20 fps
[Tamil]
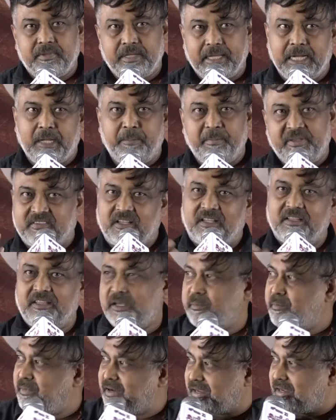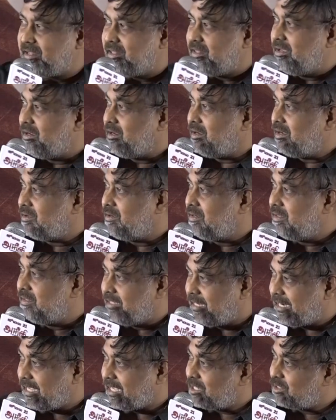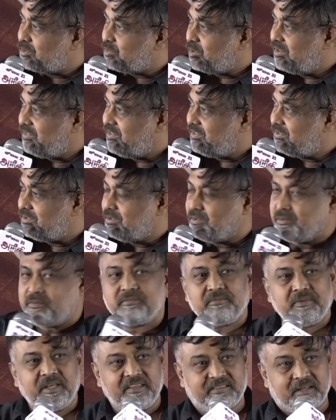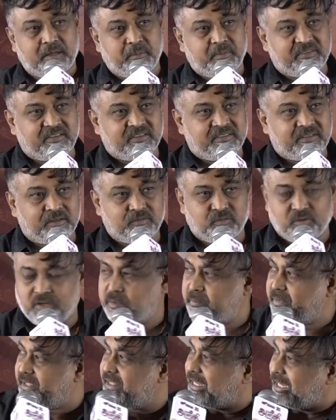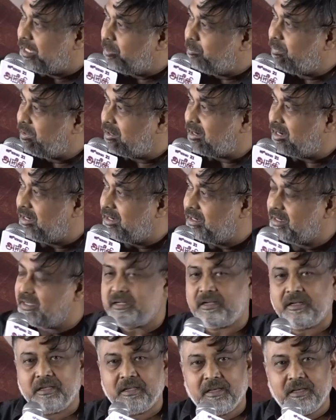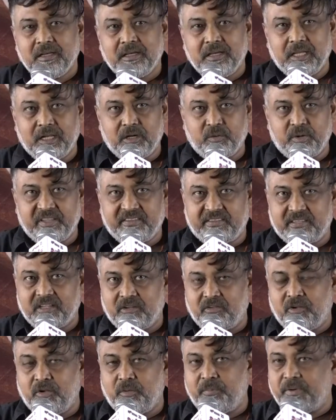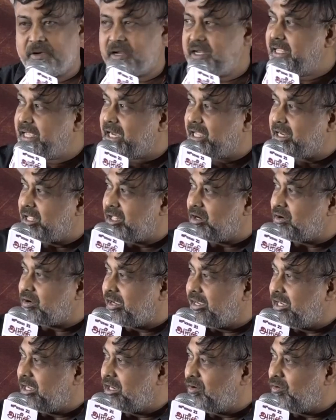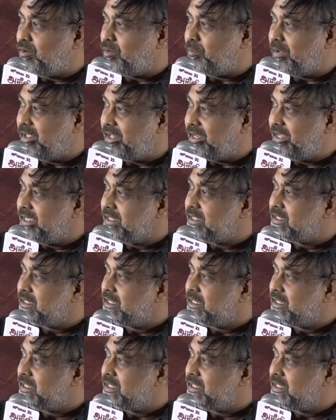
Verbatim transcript: எல்லாமே சாத்தியமாகிறது தான் இந்த நகரத்துடைய விஷயம் இஸ்ராமசன் சார் சொன்ன மாதிரி நண்பர்கள் என்னுடைய செலவழிப்புகள் யார் யாரும் கையெழுவ மாதிரி